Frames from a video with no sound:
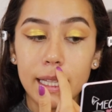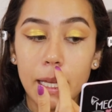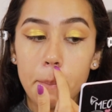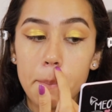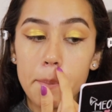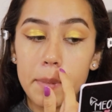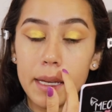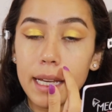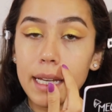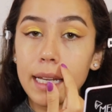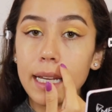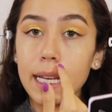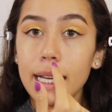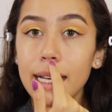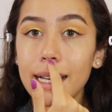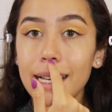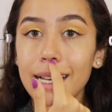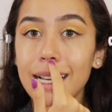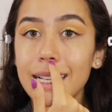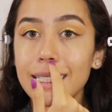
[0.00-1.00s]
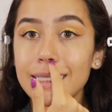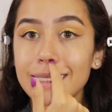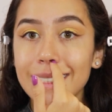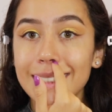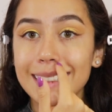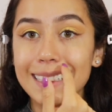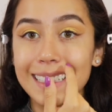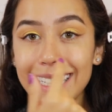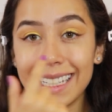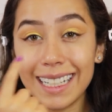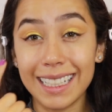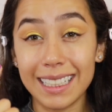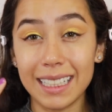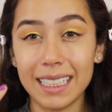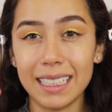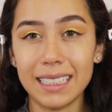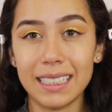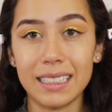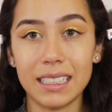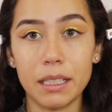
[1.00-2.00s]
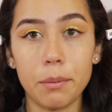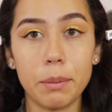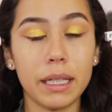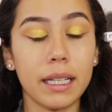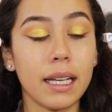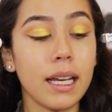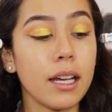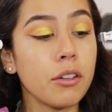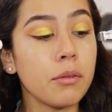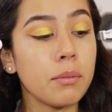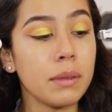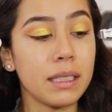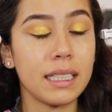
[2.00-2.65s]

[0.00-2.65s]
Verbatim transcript: También en las cicatrices que me quedaron,